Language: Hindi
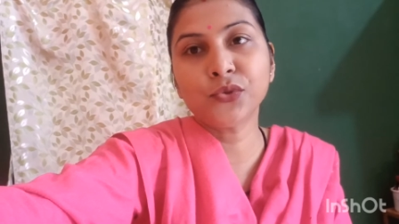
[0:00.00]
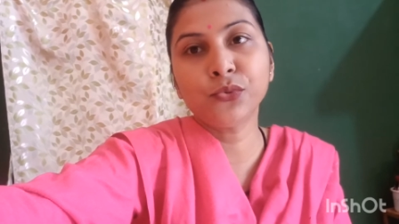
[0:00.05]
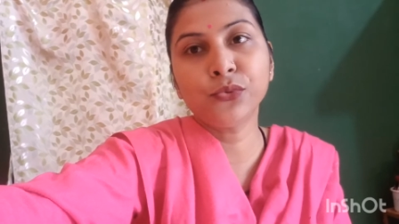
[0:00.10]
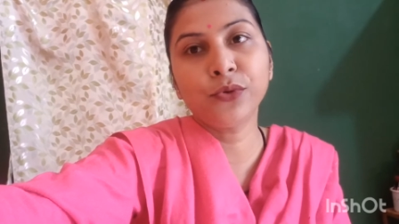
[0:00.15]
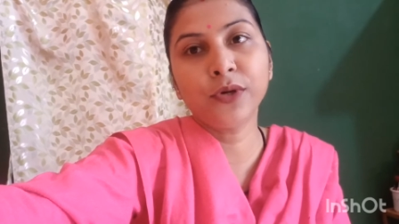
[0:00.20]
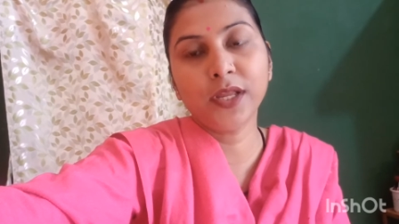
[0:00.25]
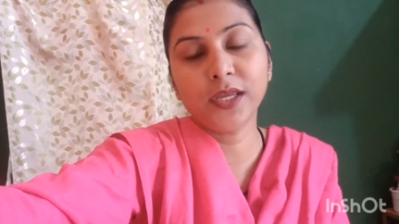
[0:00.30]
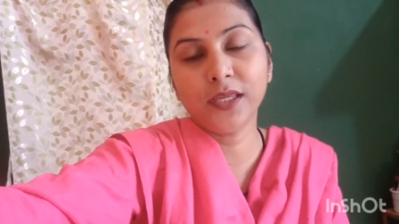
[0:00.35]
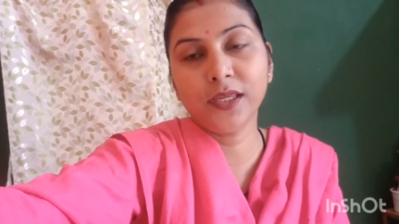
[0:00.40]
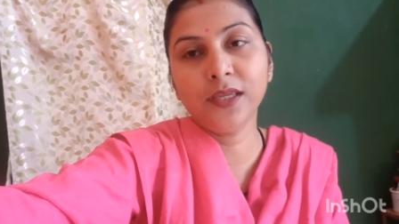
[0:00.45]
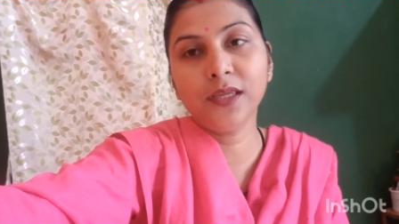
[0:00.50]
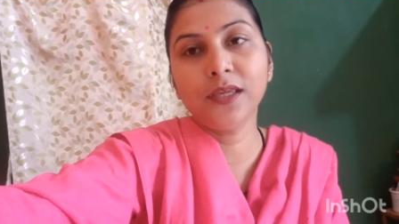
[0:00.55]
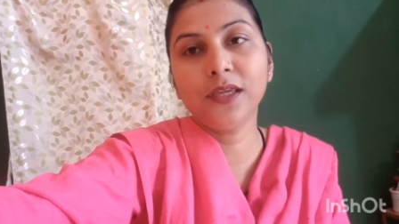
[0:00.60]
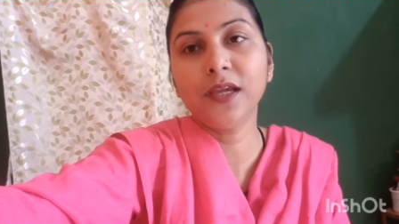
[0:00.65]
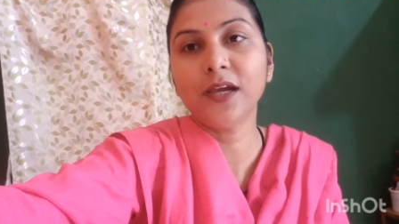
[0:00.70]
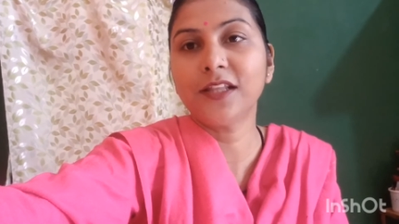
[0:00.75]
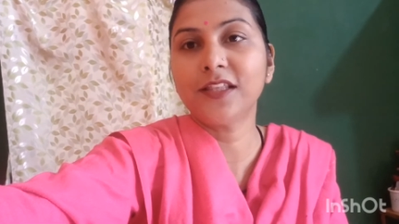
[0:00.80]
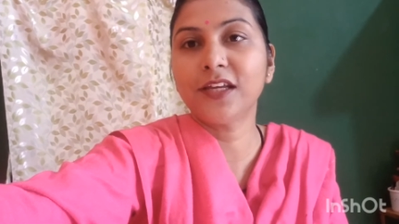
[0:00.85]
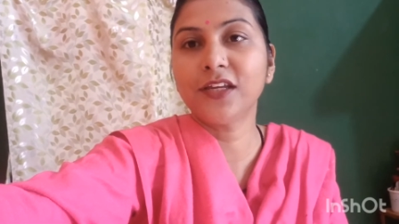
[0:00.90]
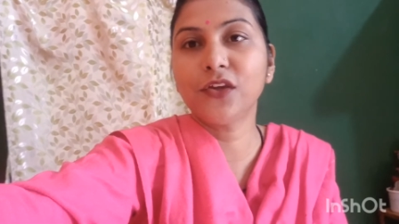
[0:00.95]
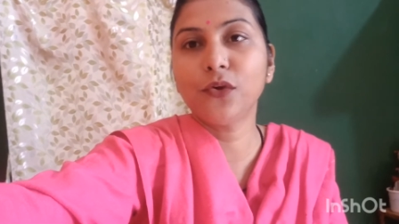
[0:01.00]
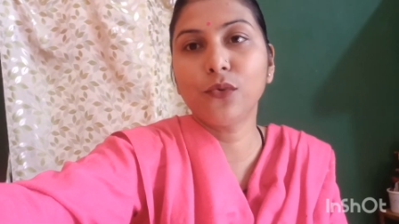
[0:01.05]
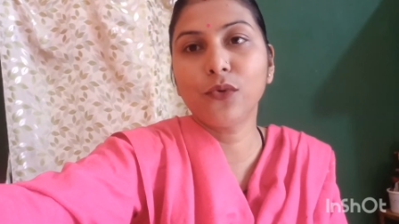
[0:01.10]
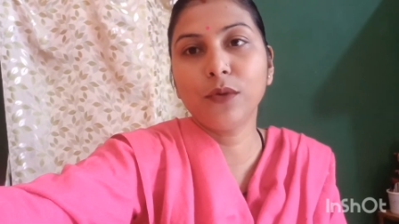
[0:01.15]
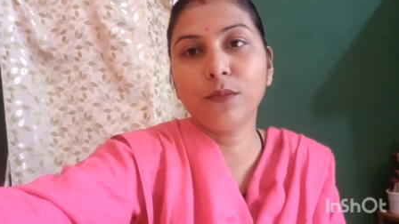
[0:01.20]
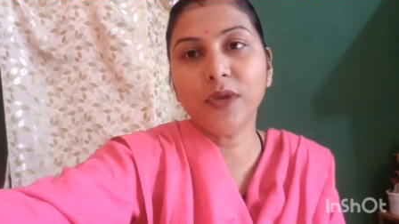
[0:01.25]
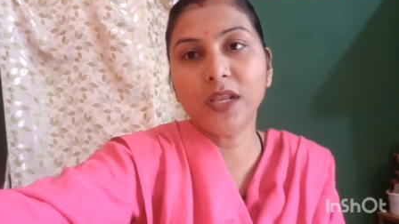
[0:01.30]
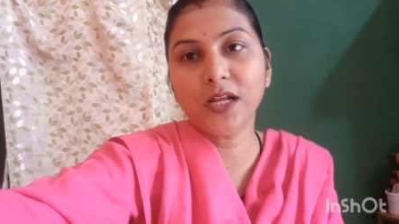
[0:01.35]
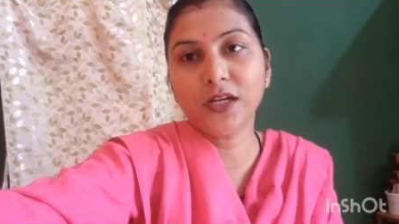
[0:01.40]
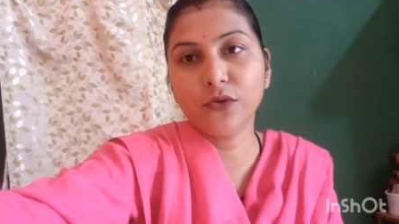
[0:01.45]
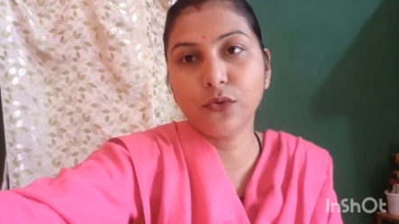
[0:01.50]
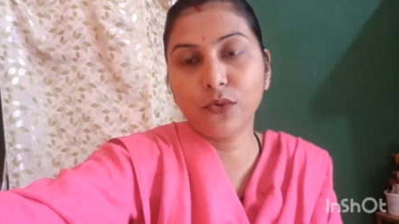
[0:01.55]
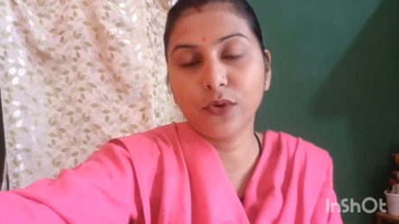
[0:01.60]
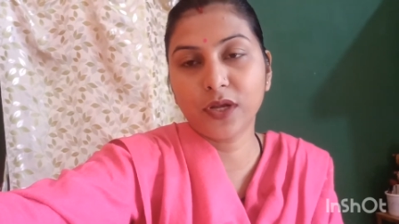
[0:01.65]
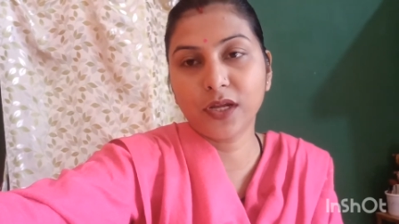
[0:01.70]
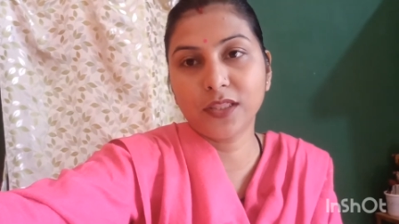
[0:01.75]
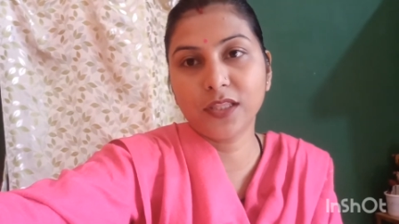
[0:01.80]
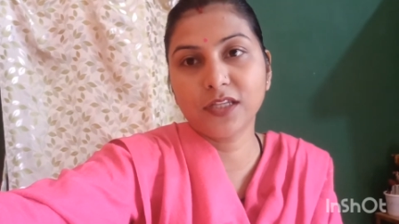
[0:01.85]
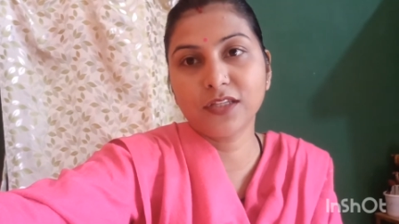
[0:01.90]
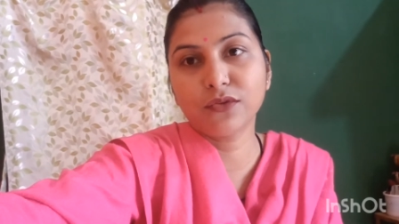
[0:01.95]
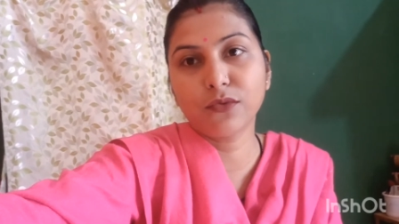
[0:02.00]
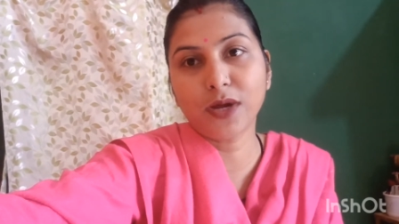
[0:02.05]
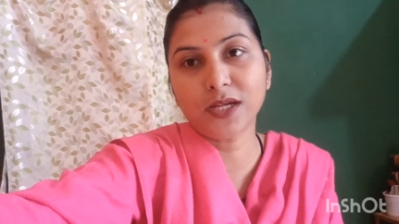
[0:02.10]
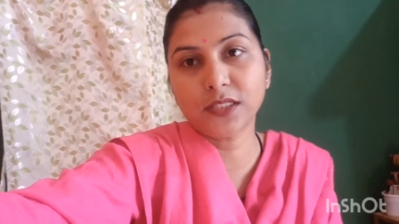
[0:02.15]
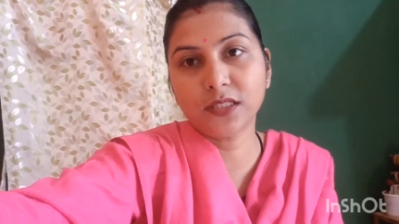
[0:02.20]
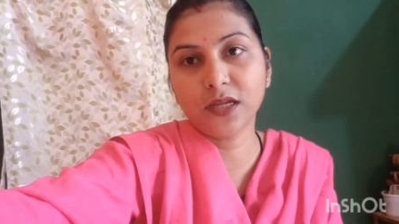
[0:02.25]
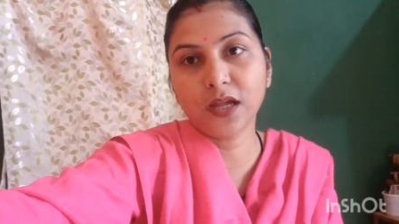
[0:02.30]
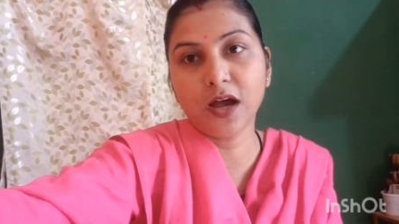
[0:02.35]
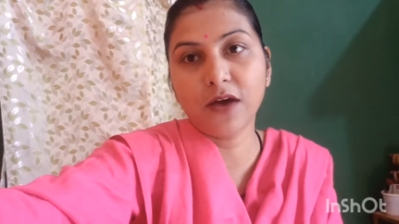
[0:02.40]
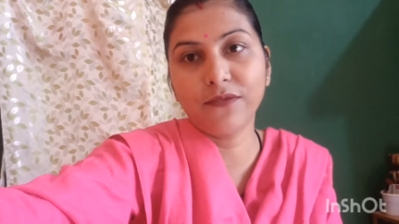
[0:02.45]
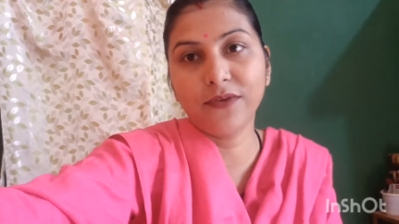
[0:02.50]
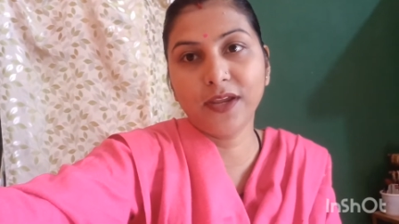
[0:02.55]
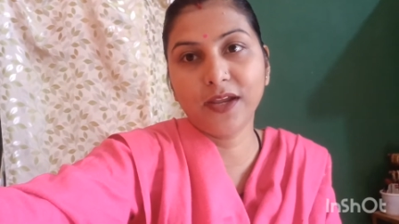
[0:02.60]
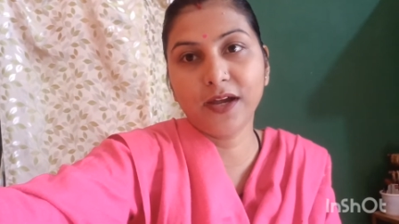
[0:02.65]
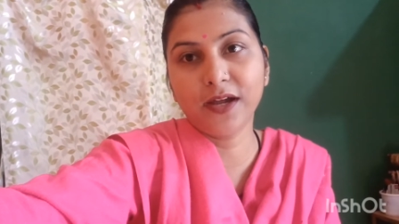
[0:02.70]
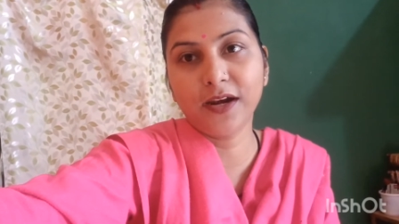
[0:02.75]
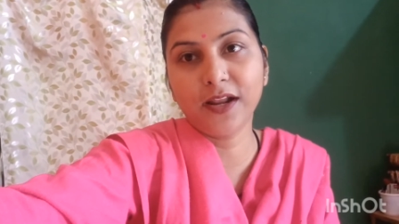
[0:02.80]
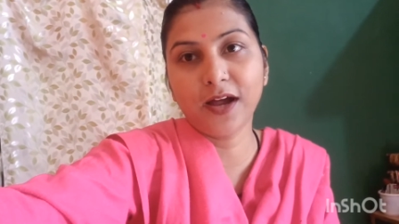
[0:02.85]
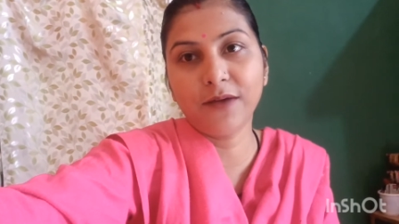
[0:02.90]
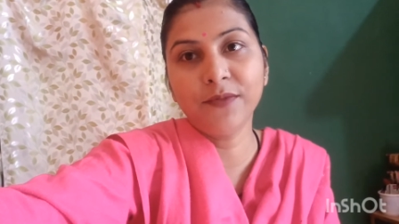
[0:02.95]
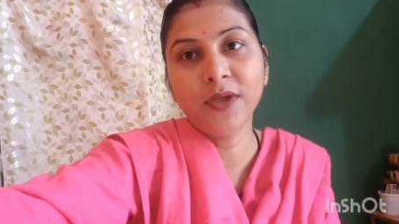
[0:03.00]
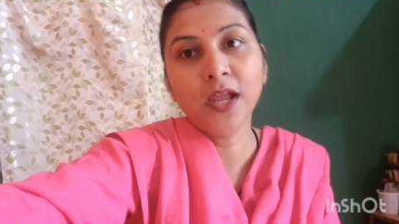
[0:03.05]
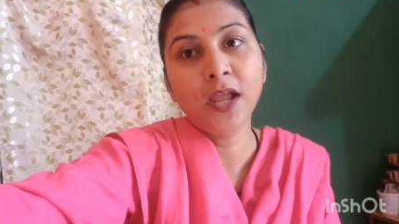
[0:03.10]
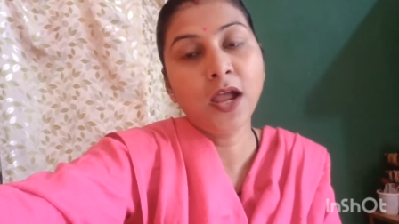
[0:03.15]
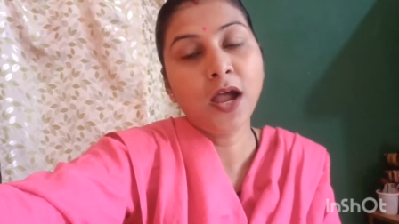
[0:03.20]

सूट नहीं किया था क्योंकि मेरा हो रखा था स्वास्थ्य काफ़ी ख़राब